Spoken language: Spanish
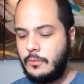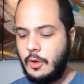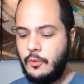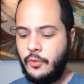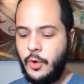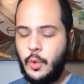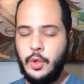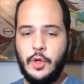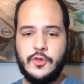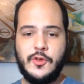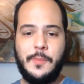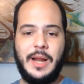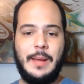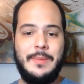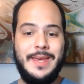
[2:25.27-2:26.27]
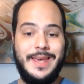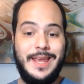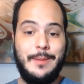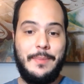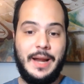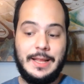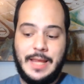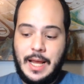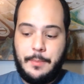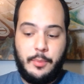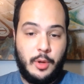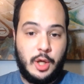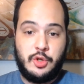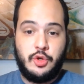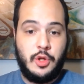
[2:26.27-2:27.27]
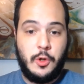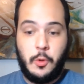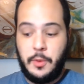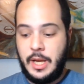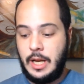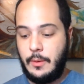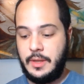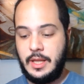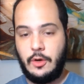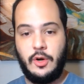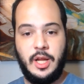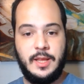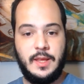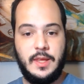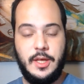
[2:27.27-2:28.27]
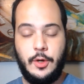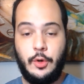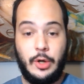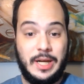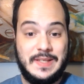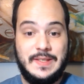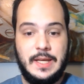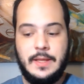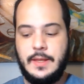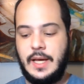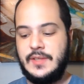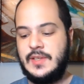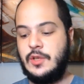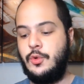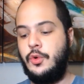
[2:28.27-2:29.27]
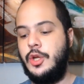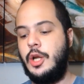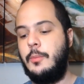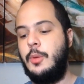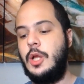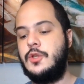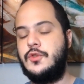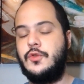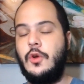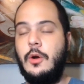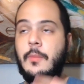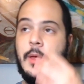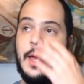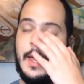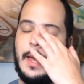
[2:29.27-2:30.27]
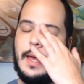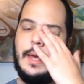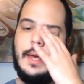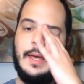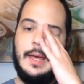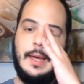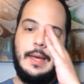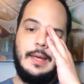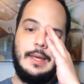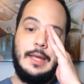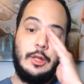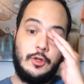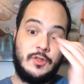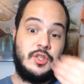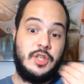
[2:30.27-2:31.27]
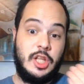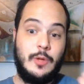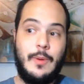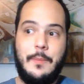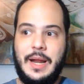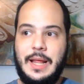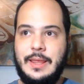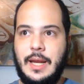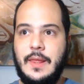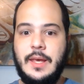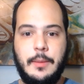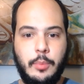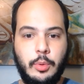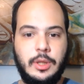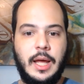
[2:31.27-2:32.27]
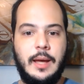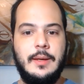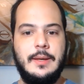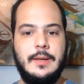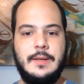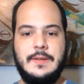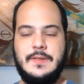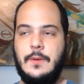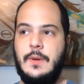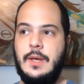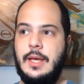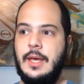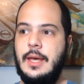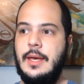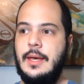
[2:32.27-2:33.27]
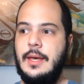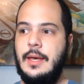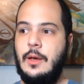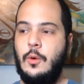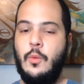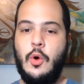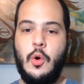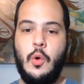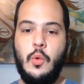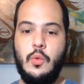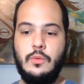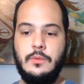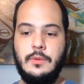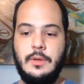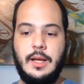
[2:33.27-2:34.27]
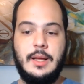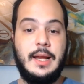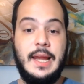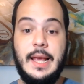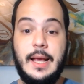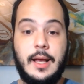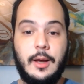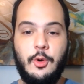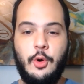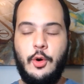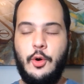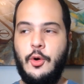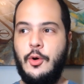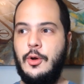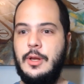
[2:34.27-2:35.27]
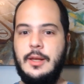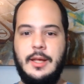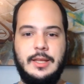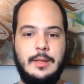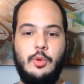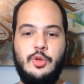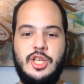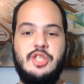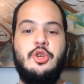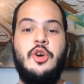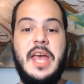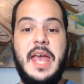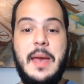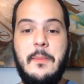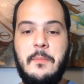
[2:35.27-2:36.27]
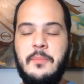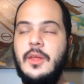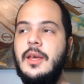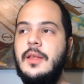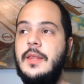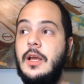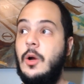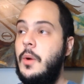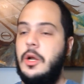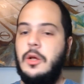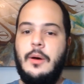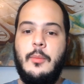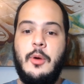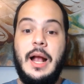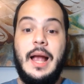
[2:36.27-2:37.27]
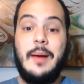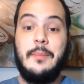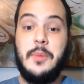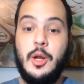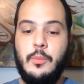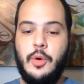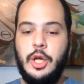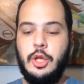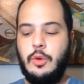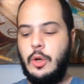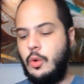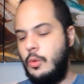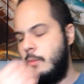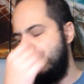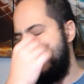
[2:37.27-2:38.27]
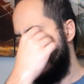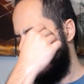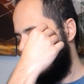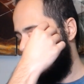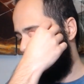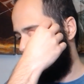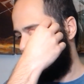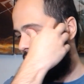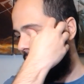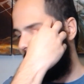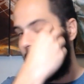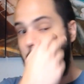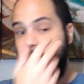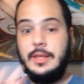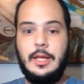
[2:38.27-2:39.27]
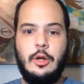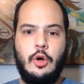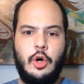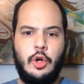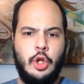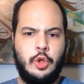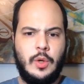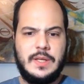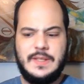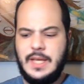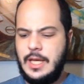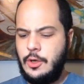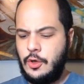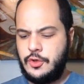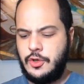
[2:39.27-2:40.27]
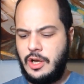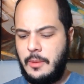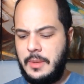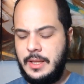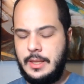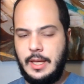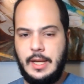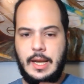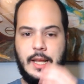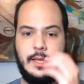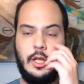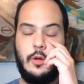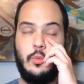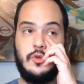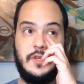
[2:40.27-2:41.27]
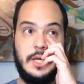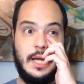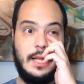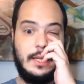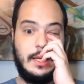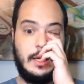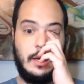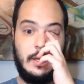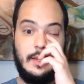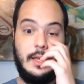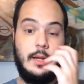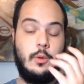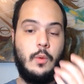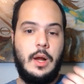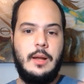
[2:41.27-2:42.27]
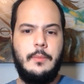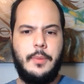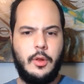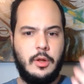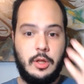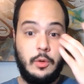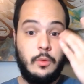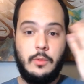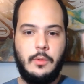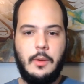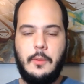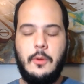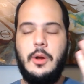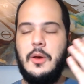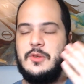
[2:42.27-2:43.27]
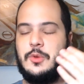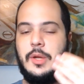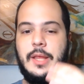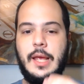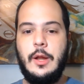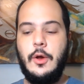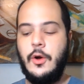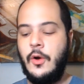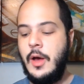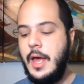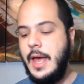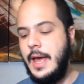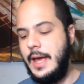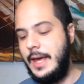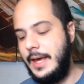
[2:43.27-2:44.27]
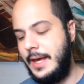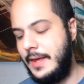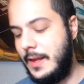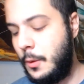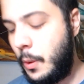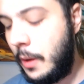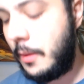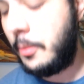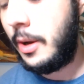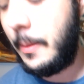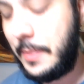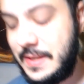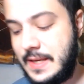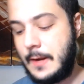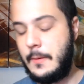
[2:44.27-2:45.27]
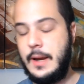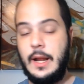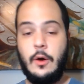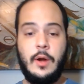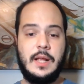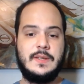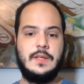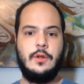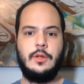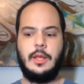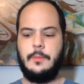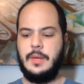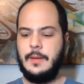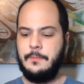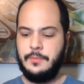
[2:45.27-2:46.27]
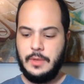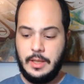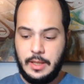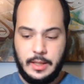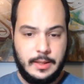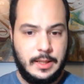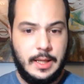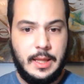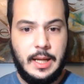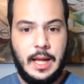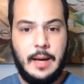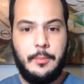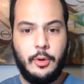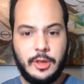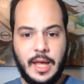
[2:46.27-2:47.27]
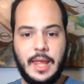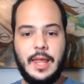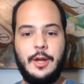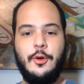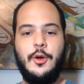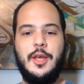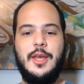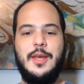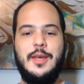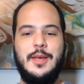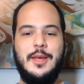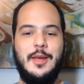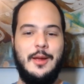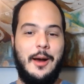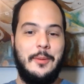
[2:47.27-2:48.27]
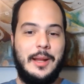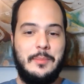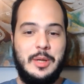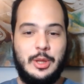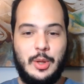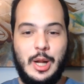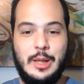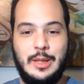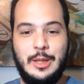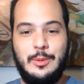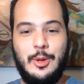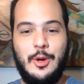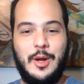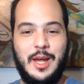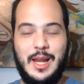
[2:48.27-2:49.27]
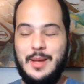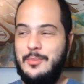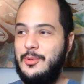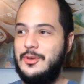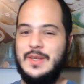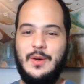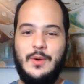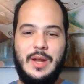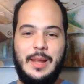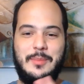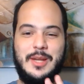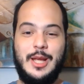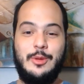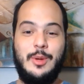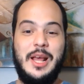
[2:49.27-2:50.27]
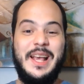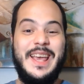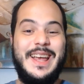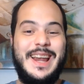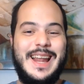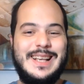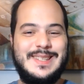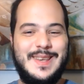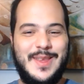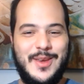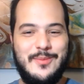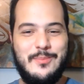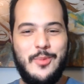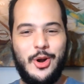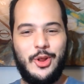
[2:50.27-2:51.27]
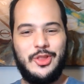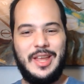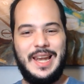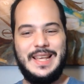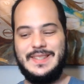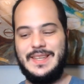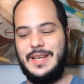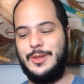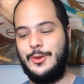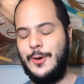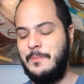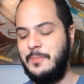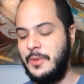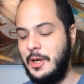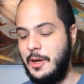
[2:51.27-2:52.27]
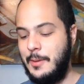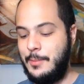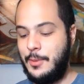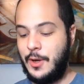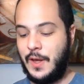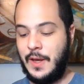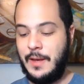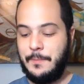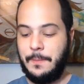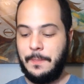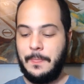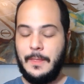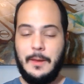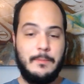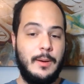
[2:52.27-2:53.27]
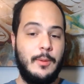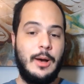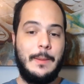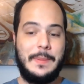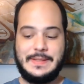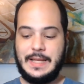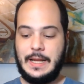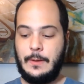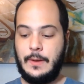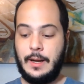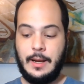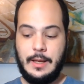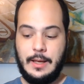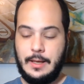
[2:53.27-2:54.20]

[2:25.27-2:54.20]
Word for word: fue curioso para mí ir para atrás, porque yo descubrí la banda con este disco reciente que es Saturnian Bloodstorm, eh, y entonces yéndome para atrás dije, puta, se ve que hubo un clic o el, este muchacho M dijo, bueno, vamos a cambiar un poquito el rumbo. Y yo ciertamente lo noto así, no solamente en el estilo musical, que, del cual, perdón, tengo una, una basurita en el ojo, eh, del cual vamos a pasar a hablar ahora, sino también desde la portada, ¿no? Y habrán visto en el título que le puse o en la miniatura qué clase de inmortal es esto, porque vamos a pasar a ver.